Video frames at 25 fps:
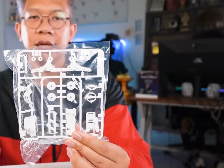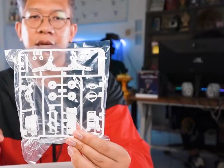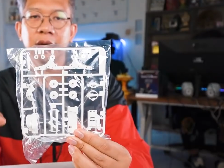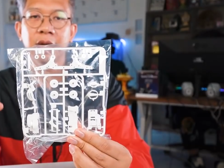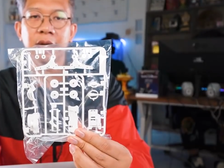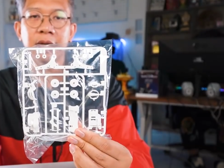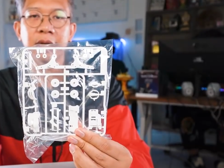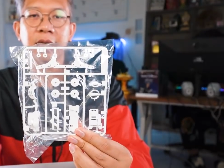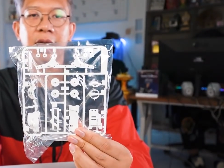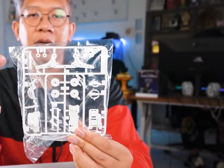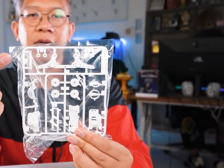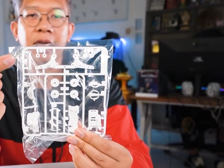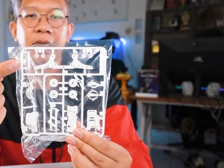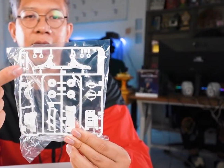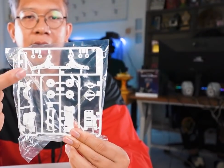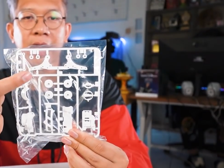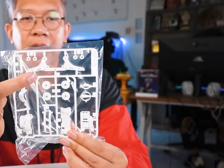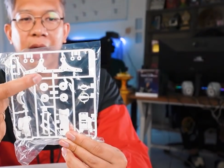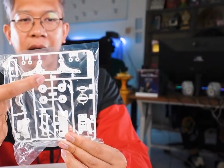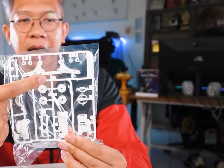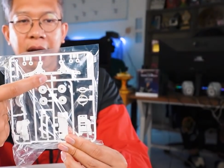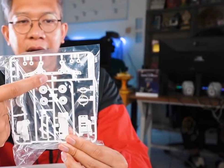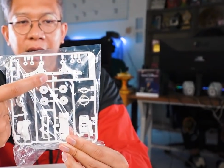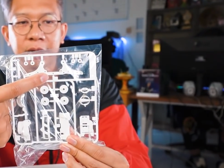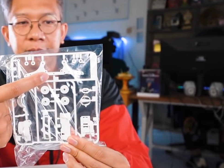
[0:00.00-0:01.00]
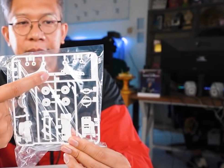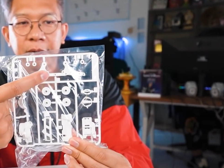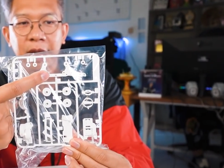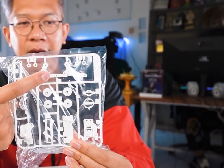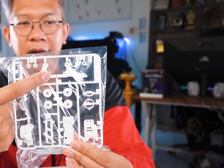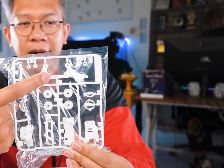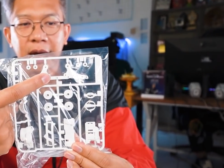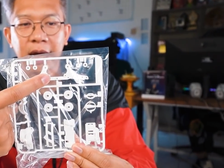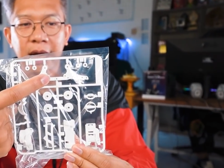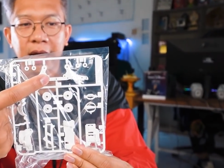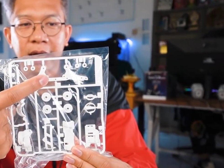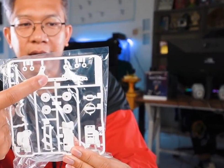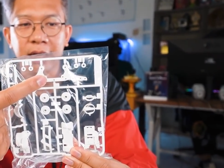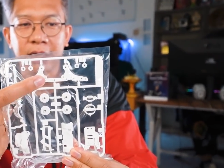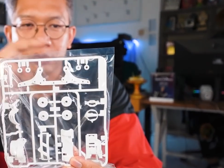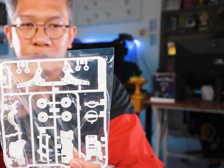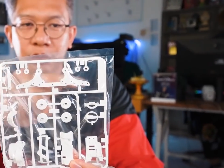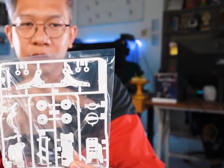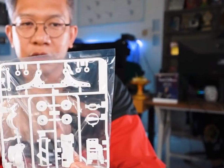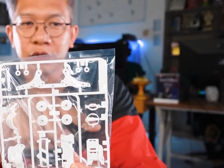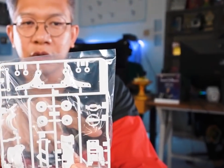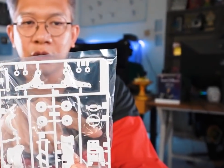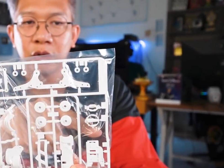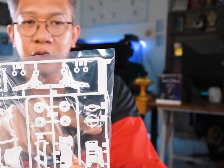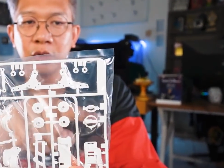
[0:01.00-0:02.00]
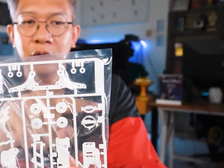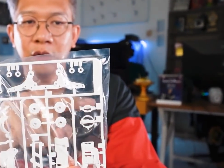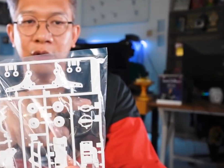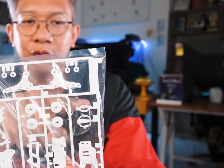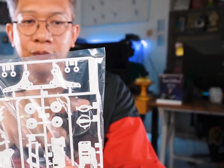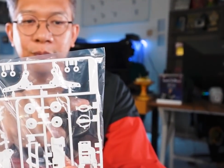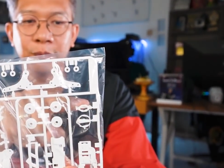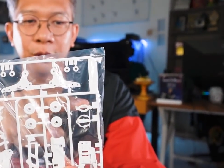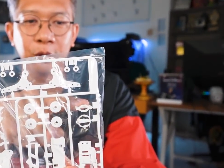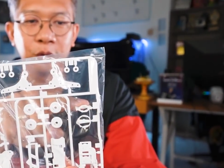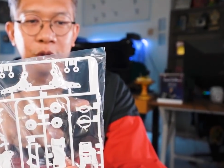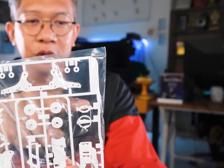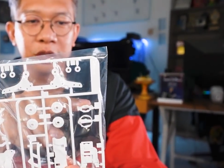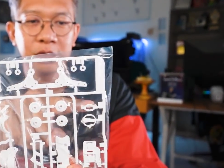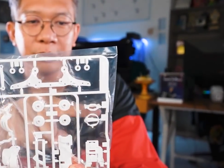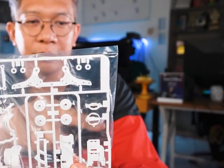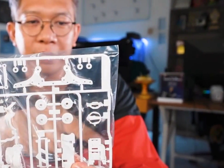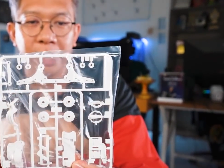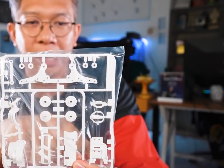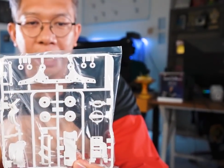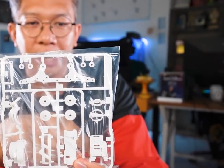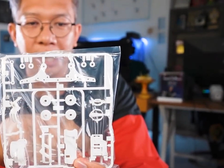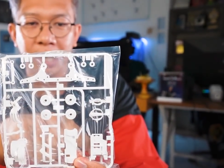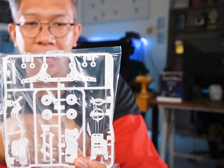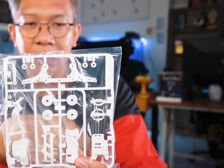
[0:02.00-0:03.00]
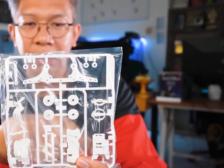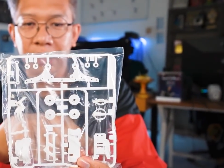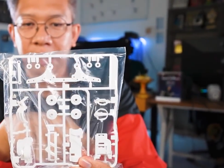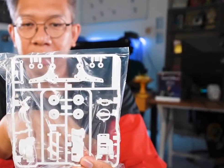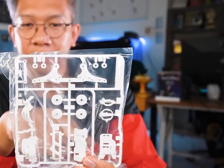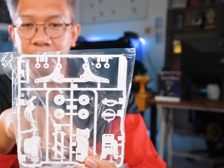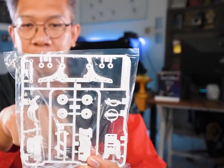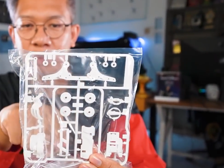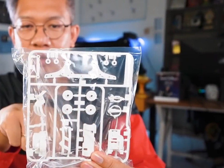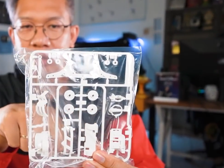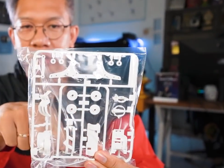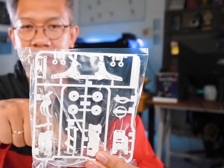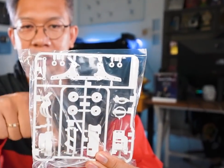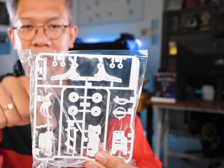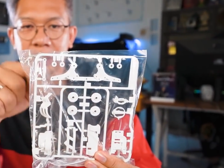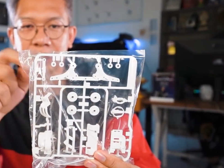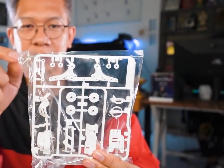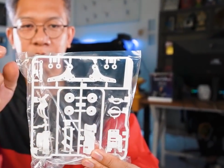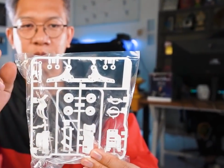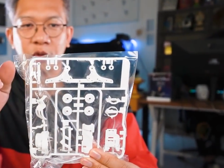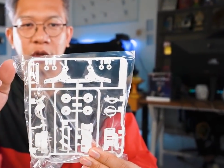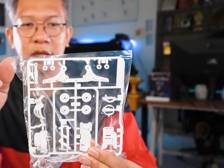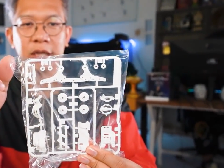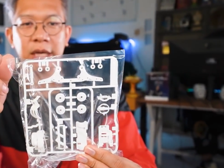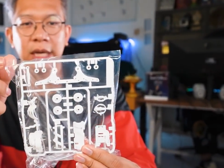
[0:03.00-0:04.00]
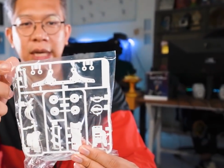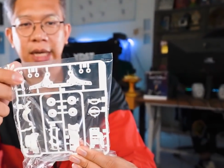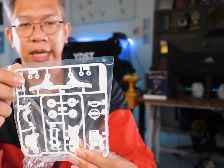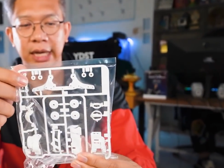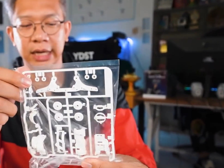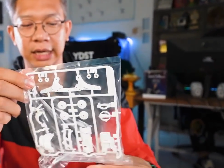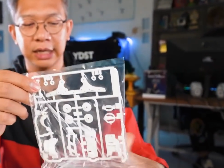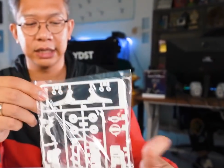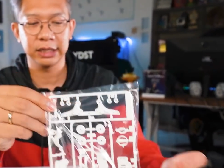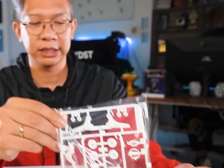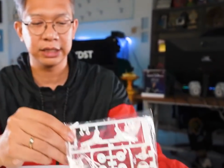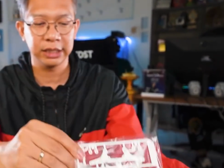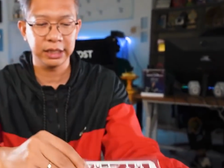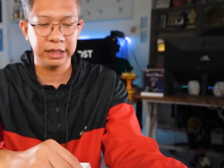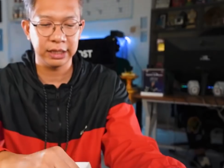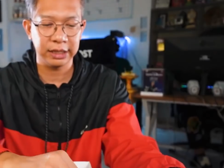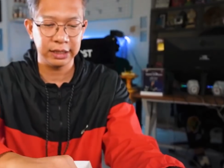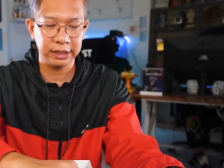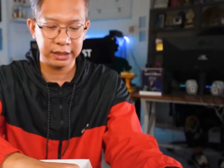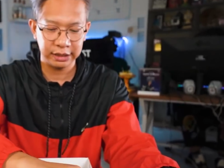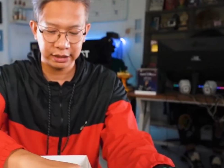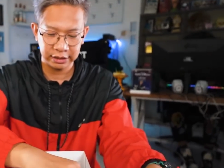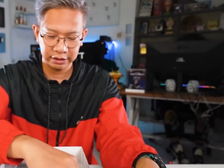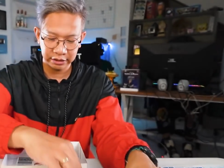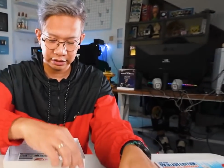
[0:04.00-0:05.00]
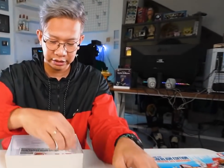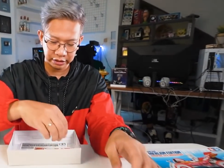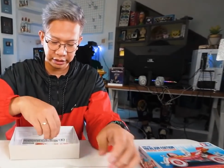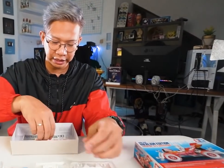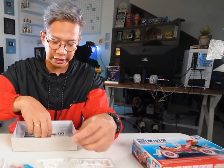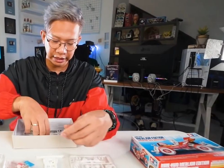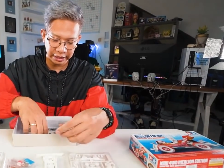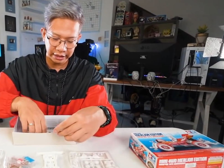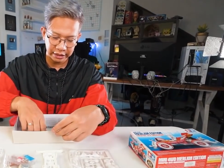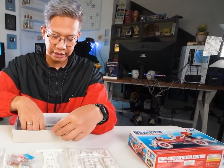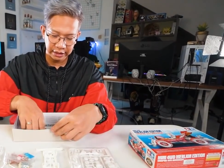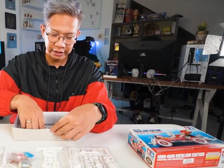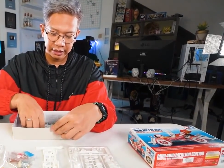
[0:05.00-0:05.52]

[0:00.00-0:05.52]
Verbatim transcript: Nah, ini ada akar belakang, switch on off, pengunci belakang, gearbox dan semuanya ada di sini. Oke. Okay?